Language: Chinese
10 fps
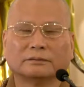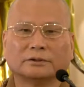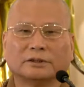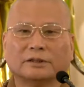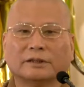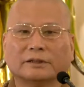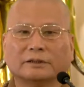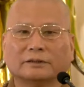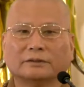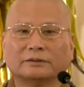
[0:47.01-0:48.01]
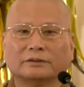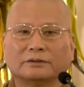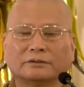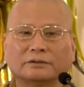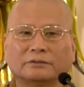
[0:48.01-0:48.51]
今年
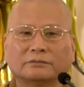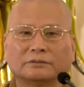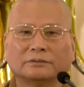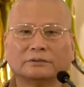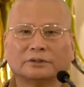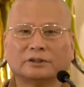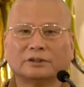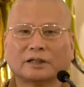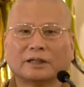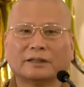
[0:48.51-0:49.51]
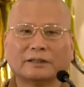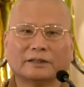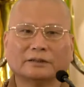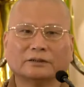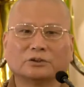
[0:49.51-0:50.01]
己亥
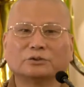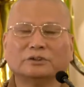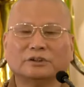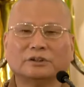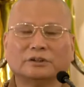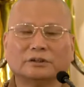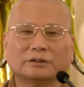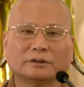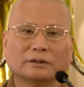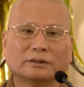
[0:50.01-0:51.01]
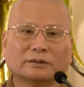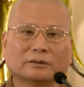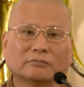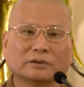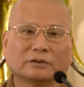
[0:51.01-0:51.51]
年春季啊，
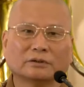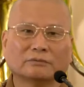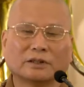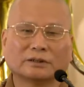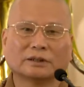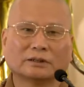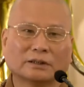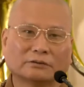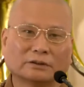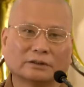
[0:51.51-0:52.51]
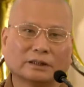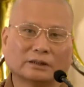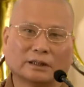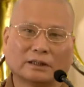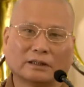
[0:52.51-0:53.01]
我们华藏道德讲
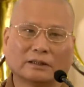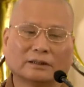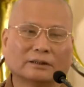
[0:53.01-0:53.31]
堂啊，